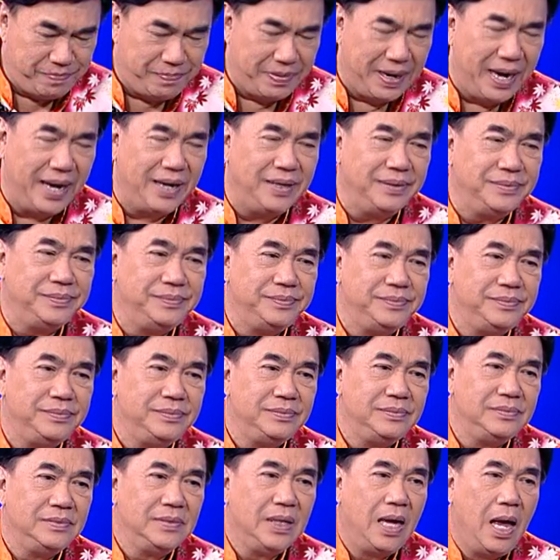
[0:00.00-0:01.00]
ไปฮะ
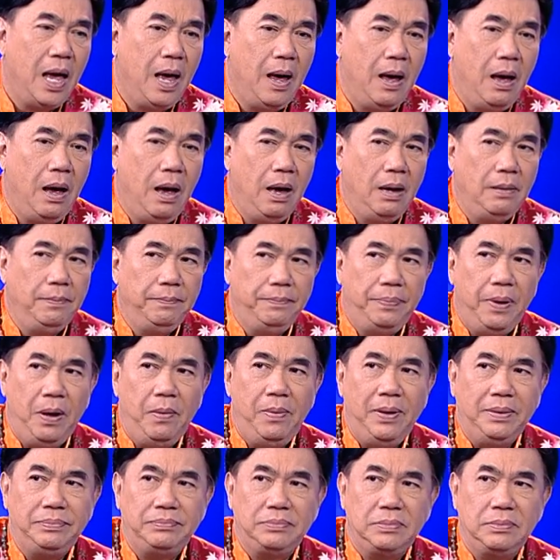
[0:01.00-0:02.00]
เพราะ
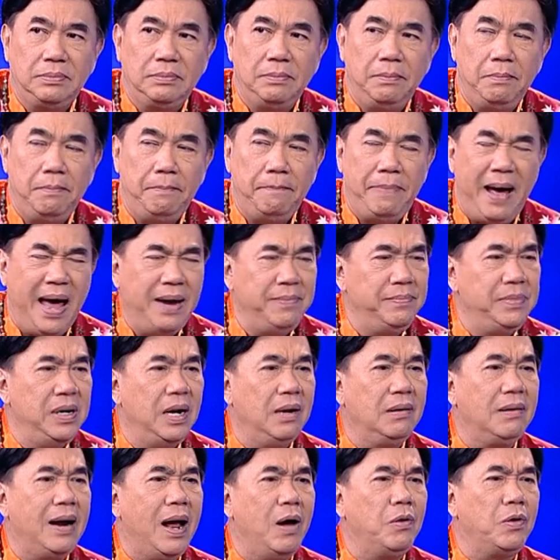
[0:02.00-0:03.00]
ว่าบ้านเมือง
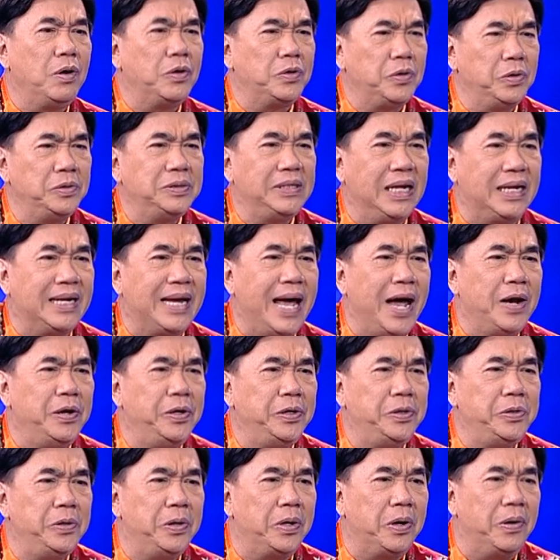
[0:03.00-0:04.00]
เราเราต้องจัดการด้ว
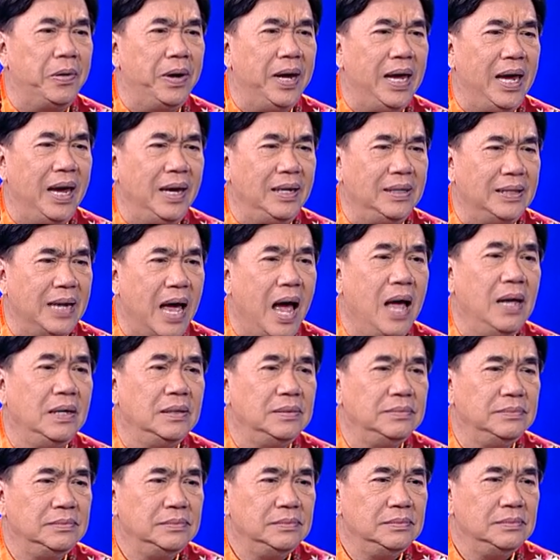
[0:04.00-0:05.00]
ยตัวเราเองนะ
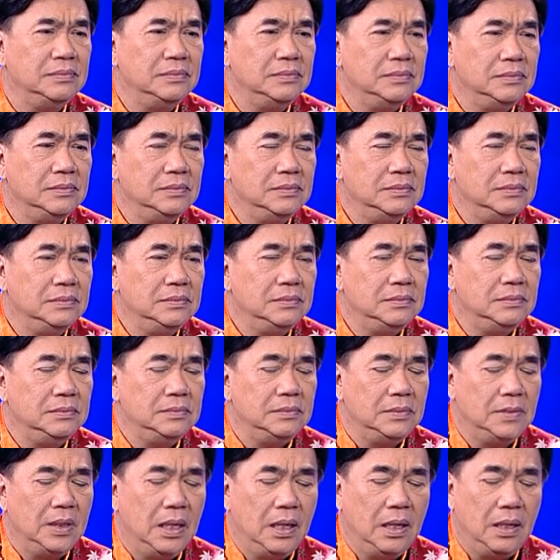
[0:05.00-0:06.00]
ครับ
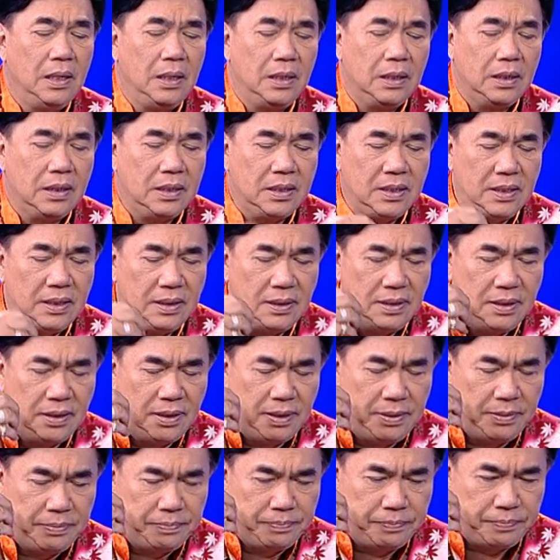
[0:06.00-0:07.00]
คือ
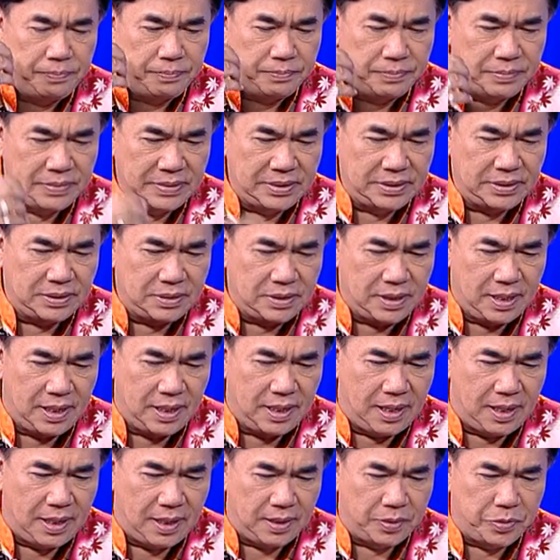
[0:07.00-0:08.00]

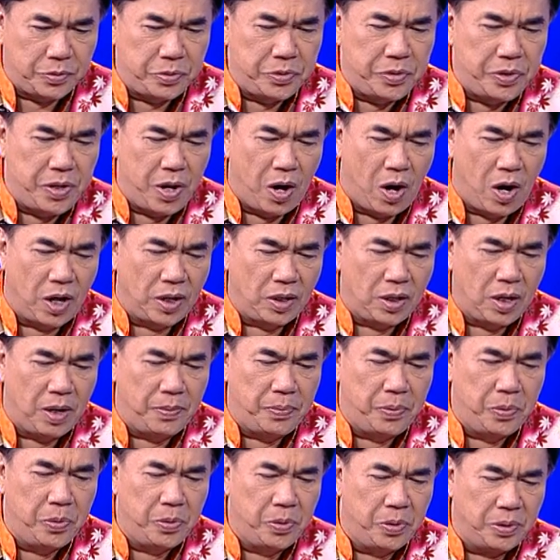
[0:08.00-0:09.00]
คุณดอนก็
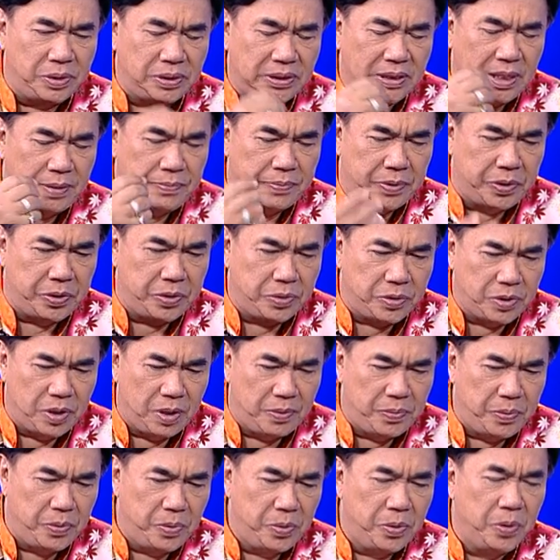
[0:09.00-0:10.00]
พูด ท่านประยุทธ์ก็
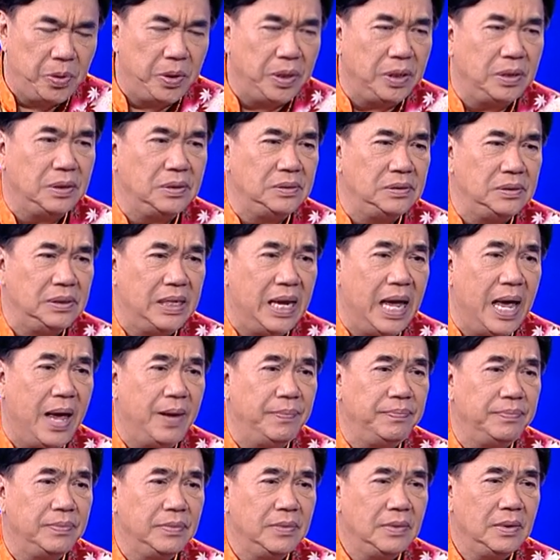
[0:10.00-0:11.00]
พูดนะ
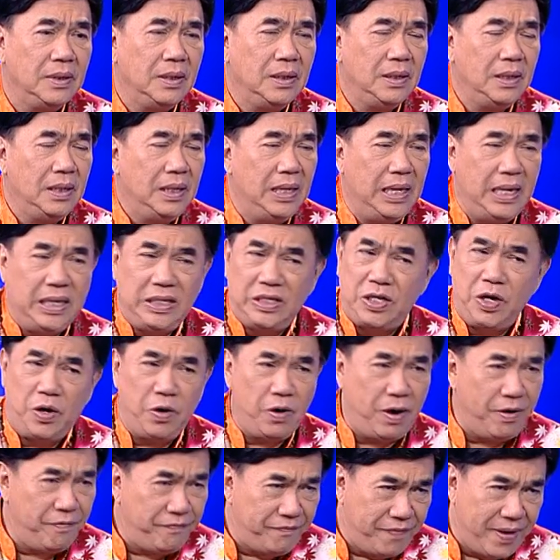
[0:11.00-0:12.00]
ครับ
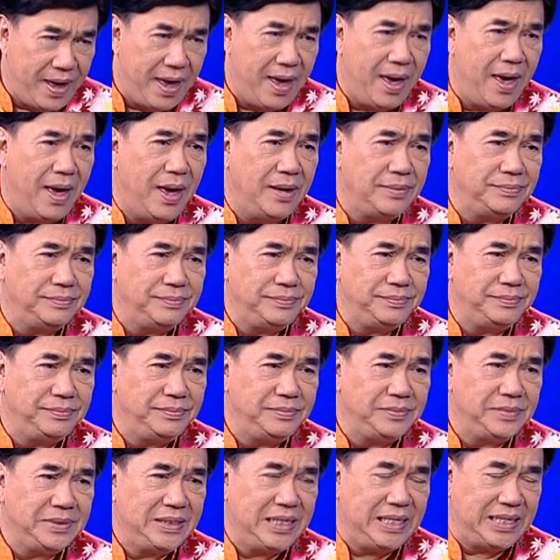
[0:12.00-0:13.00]
internal affair
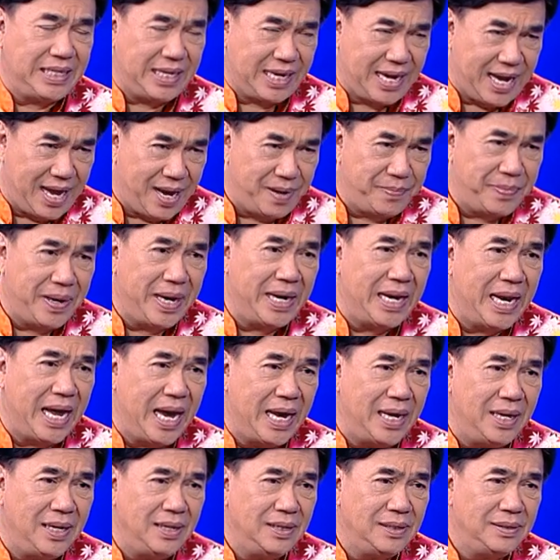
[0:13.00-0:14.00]
กิจการภายใน
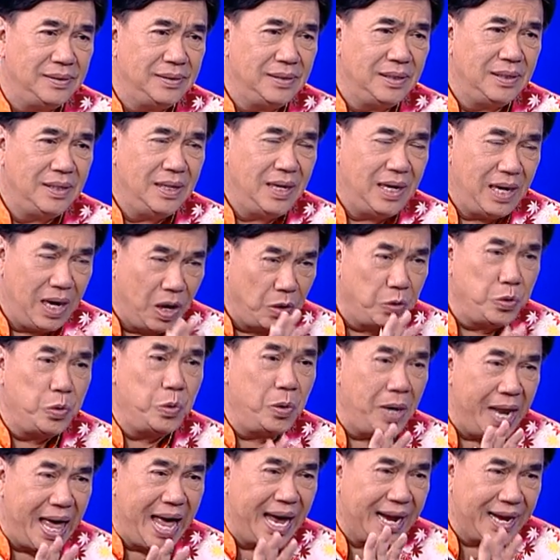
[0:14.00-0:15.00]
ครับ เราดู
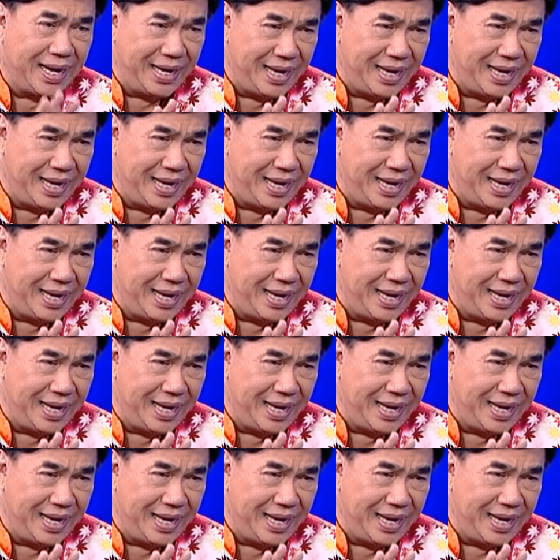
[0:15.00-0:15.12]
แลกัน